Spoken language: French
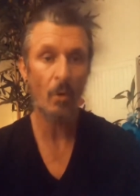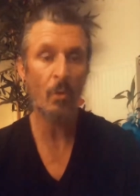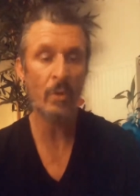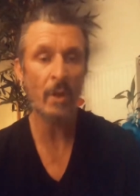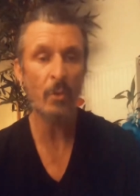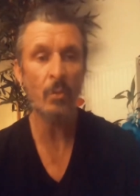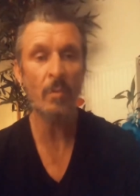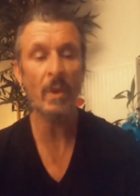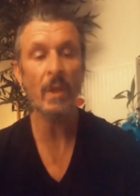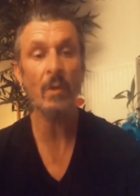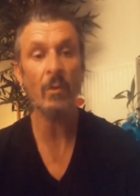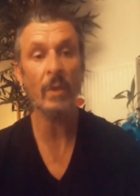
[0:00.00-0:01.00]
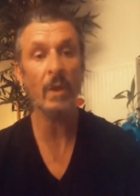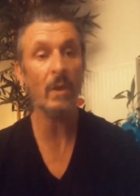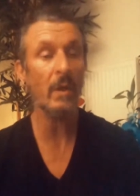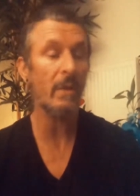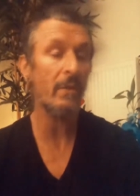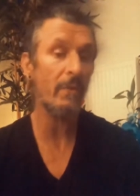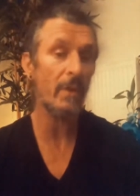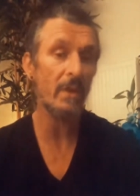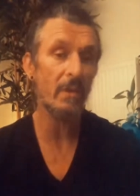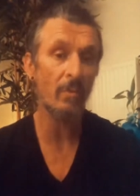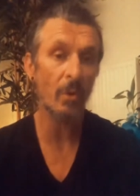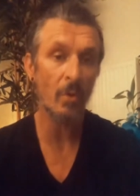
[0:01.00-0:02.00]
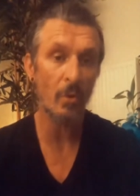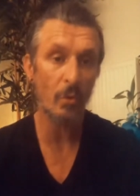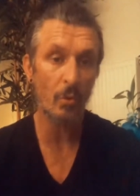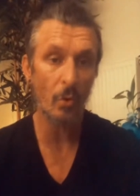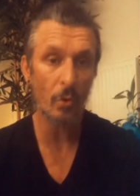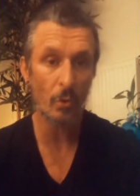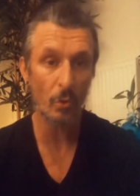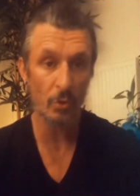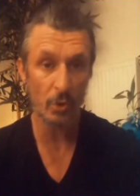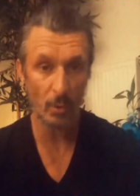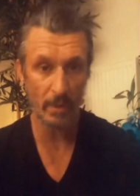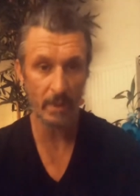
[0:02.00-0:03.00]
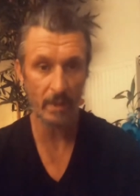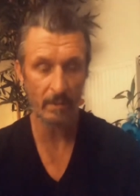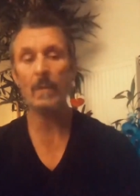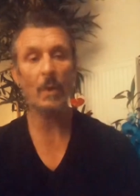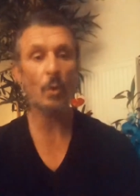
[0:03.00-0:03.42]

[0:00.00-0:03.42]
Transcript: on allume et on a effectivement le cours que l'on souhaitait.